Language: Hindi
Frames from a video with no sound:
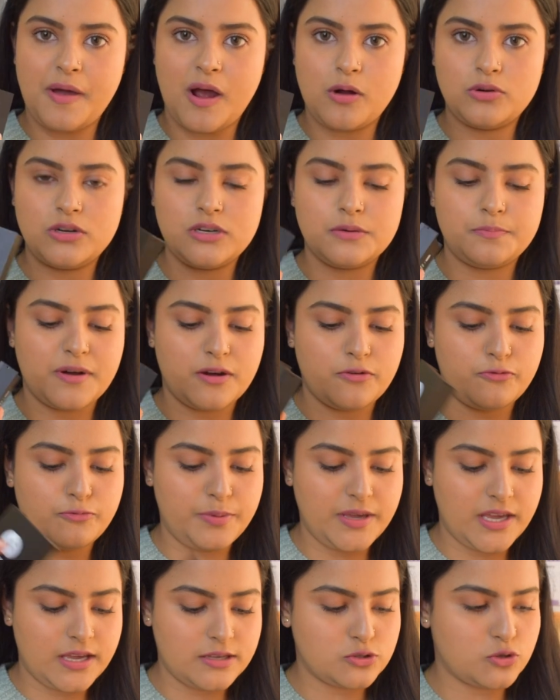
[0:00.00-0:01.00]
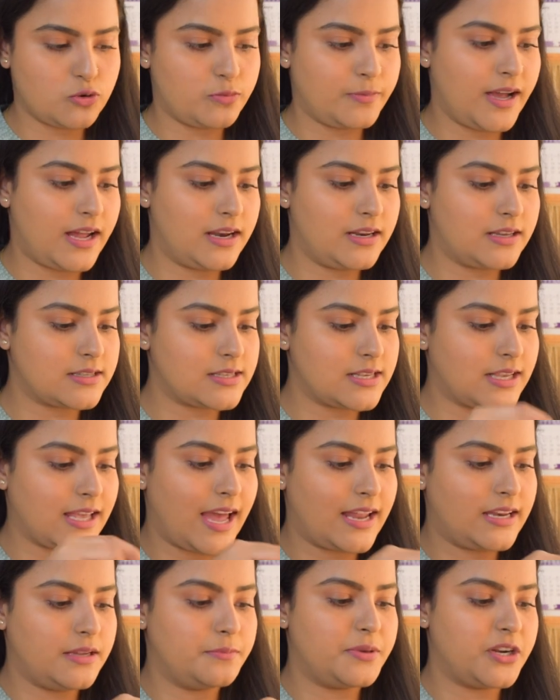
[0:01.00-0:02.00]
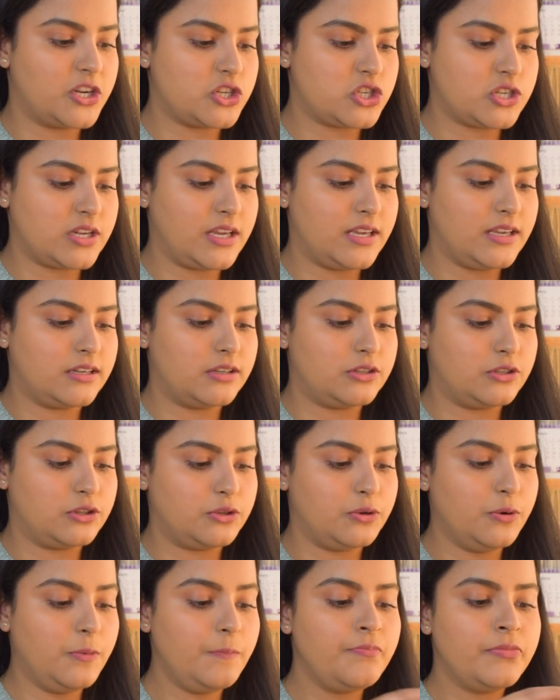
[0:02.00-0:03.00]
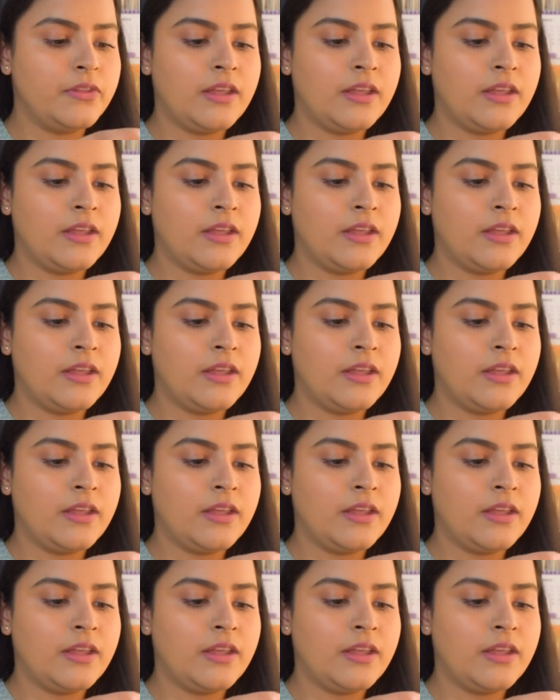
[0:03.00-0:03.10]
पाउडर पफ भी है सो so मैं अलग से कैरी ब्रश नहीं करती हूँ